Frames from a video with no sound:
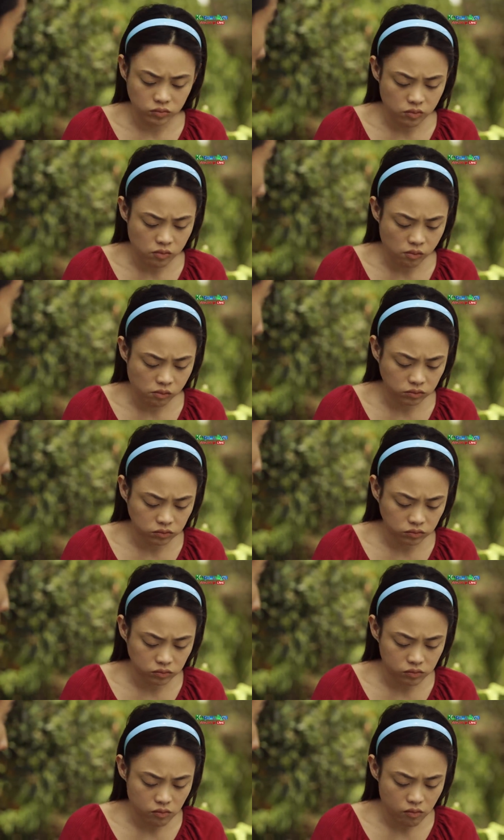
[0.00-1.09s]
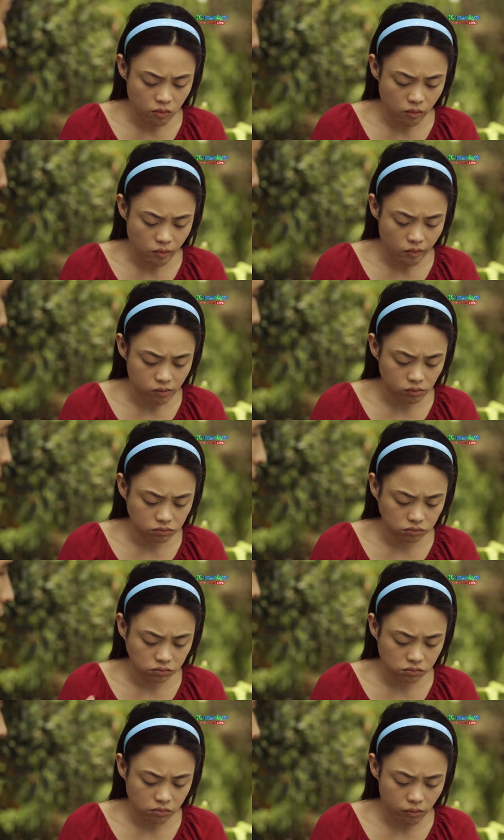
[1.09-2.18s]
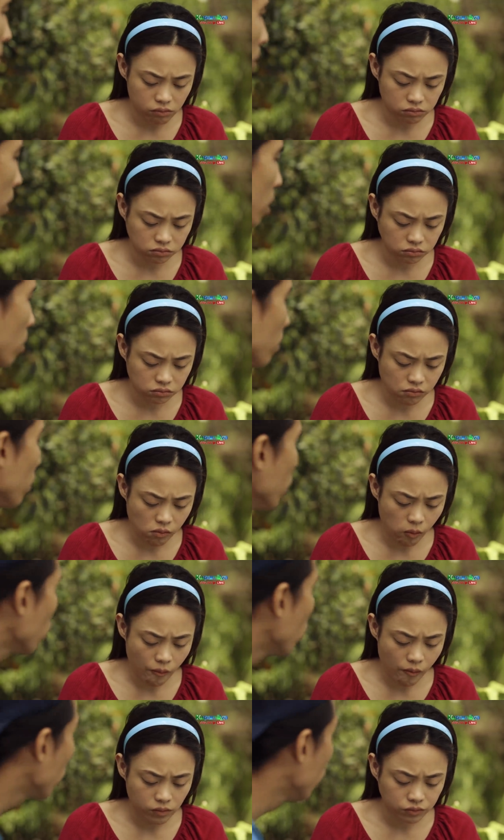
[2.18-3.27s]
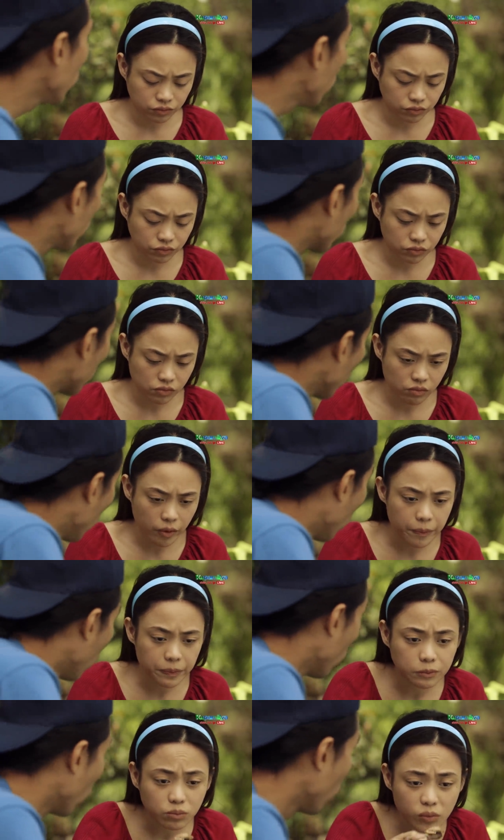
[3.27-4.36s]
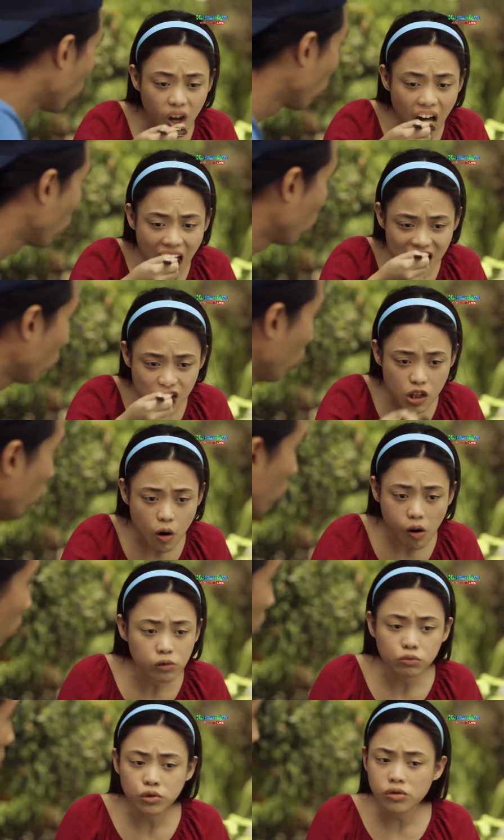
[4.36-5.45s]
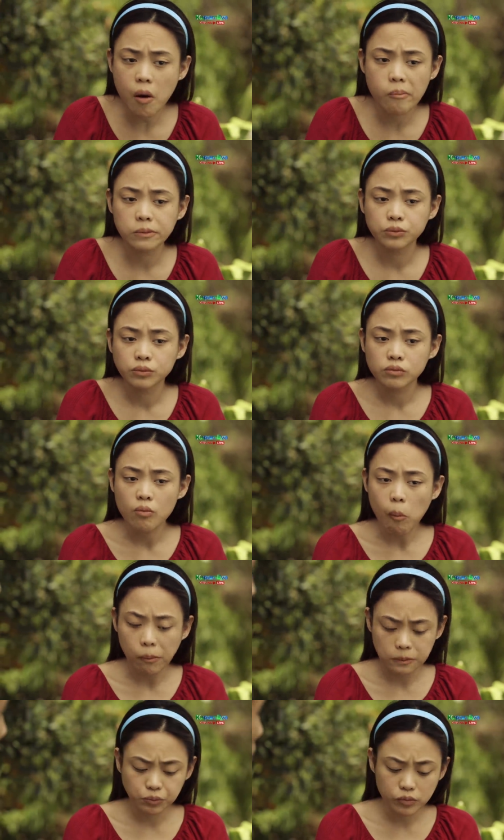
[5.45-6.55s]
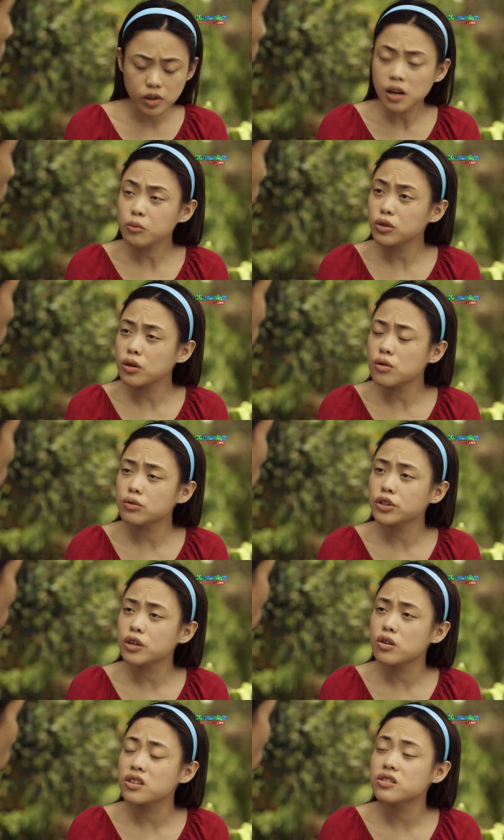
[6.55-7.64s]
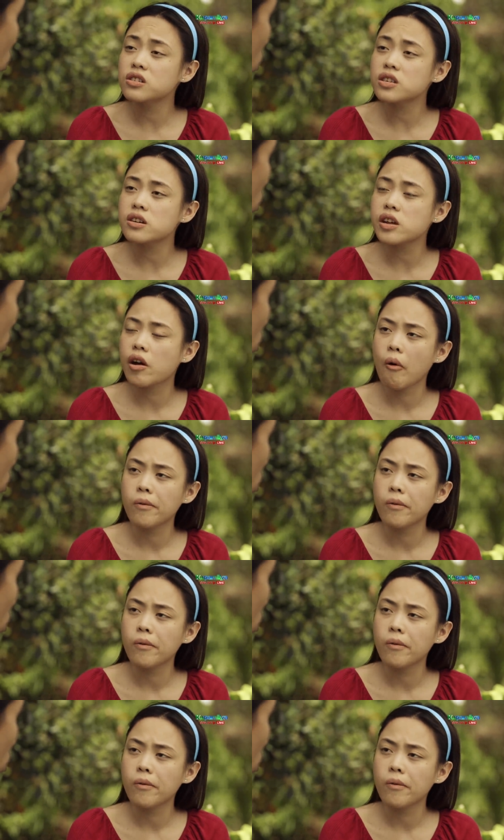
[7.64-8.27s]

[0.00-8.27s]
Diba? Huwag mo na ako isipin. Isipin mo yung kukunin mong kurso. Alam niyo na. Alam ko na kukunin ko. Engineering.